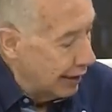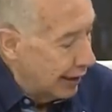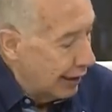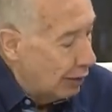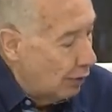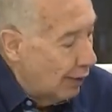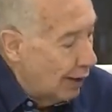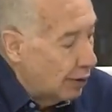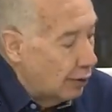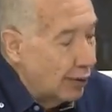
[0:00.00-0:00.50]

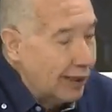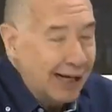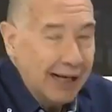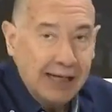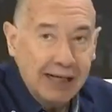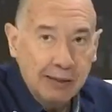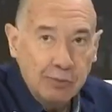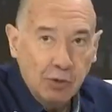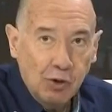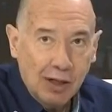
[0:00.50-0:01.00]
Y luego
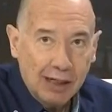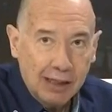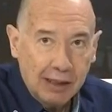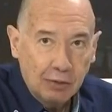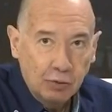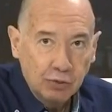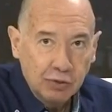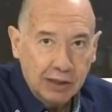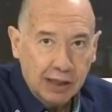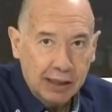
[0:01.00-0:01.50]
elegimos a
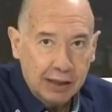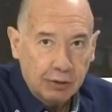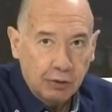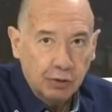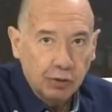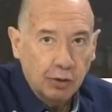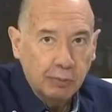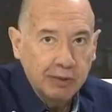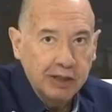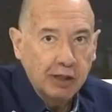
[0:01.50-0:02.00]
la Junta de
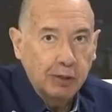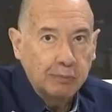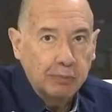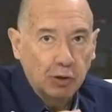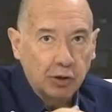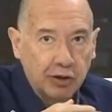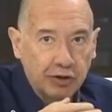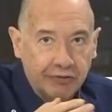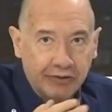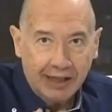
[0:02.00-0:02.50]
Condominio
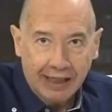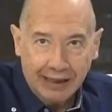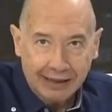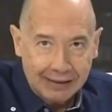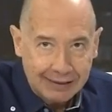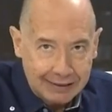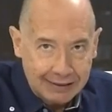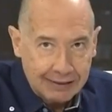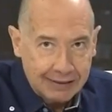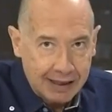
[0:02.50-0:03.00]
por
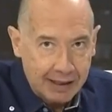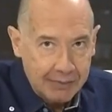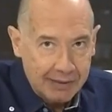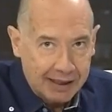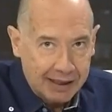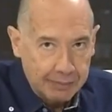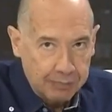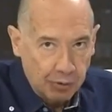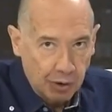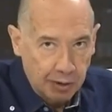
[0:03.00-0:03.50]
diferentes
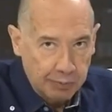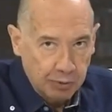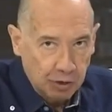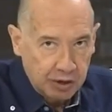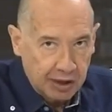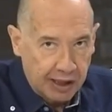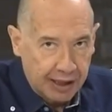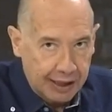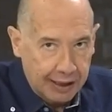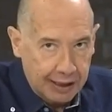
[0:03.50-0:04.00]
sistemas que
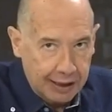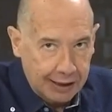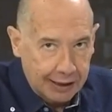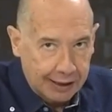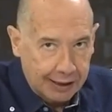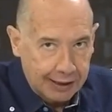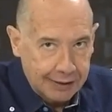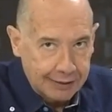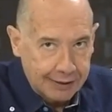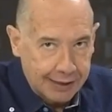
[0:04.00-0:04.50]
podemos tener al
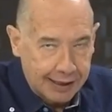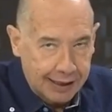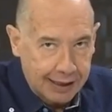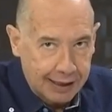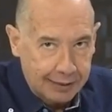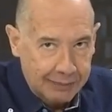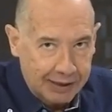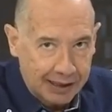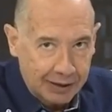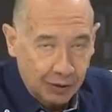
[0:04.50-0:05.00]
alcance de
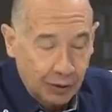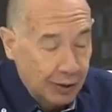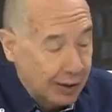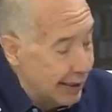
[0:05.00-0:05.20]
la mano.